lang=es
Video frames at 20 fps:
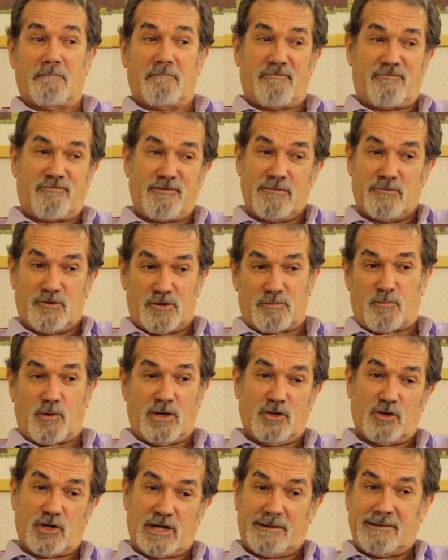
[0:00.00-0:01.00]
fuimos,
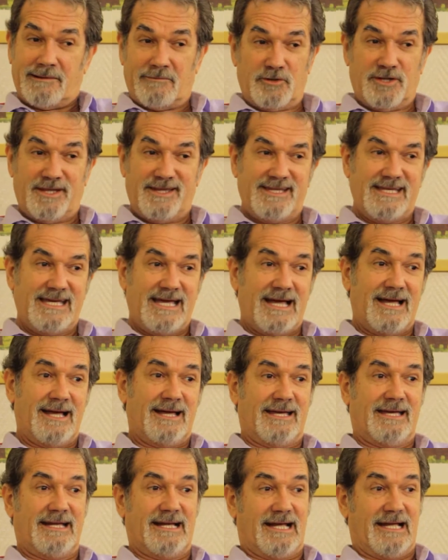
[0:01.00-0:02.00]
cuando grabamos de día,
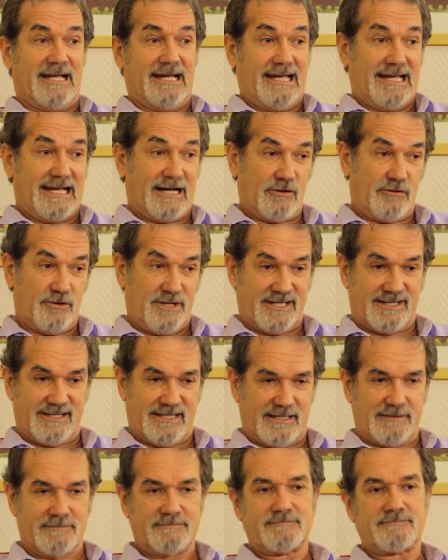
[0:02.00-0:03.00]
era el lago
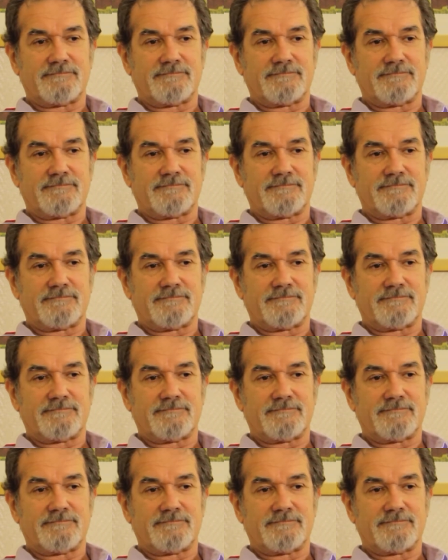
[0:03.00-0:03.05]
este.